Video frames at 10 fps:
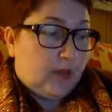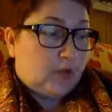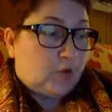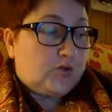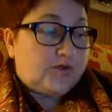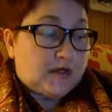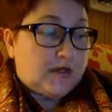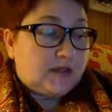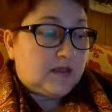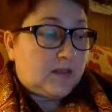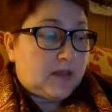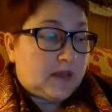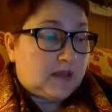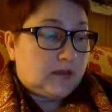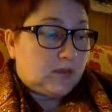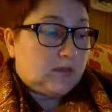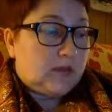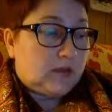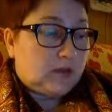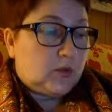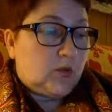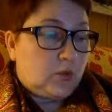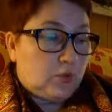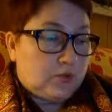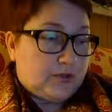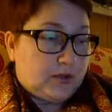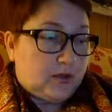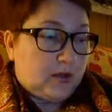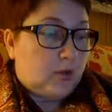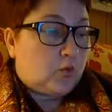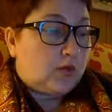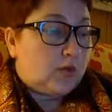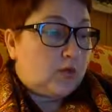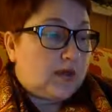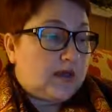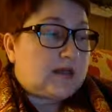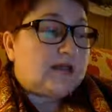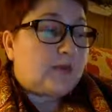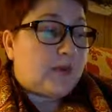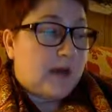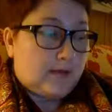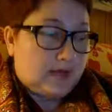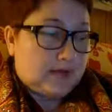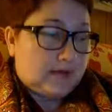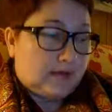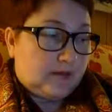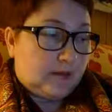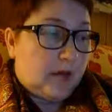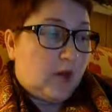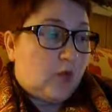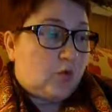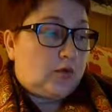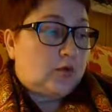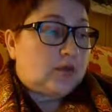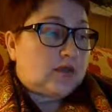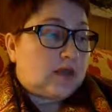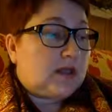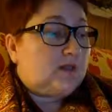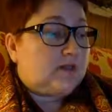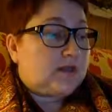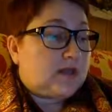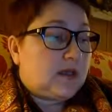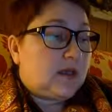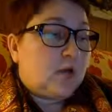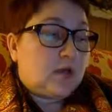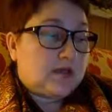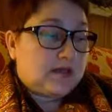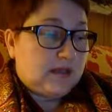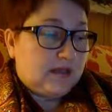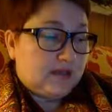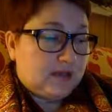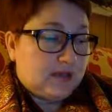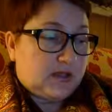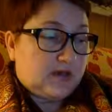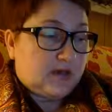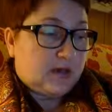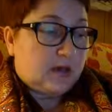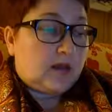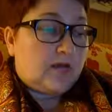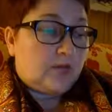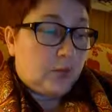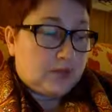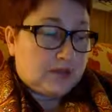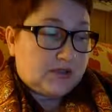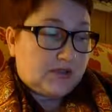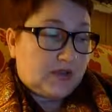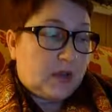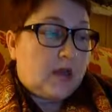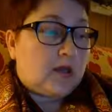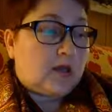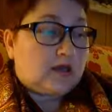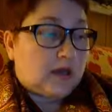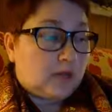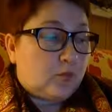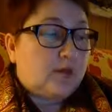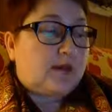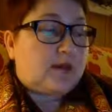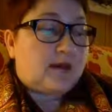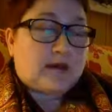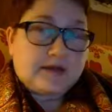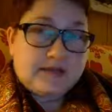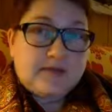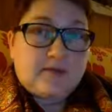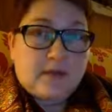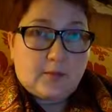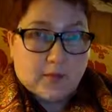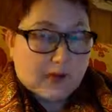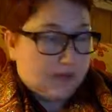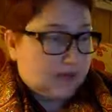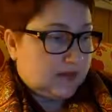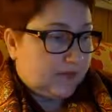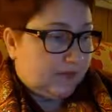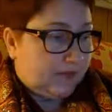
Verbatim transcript: то у всех этих понятий будет одно общее. Культура есть память. Культура складывается и у отдельного человека, и в обществе, когда работает активная память.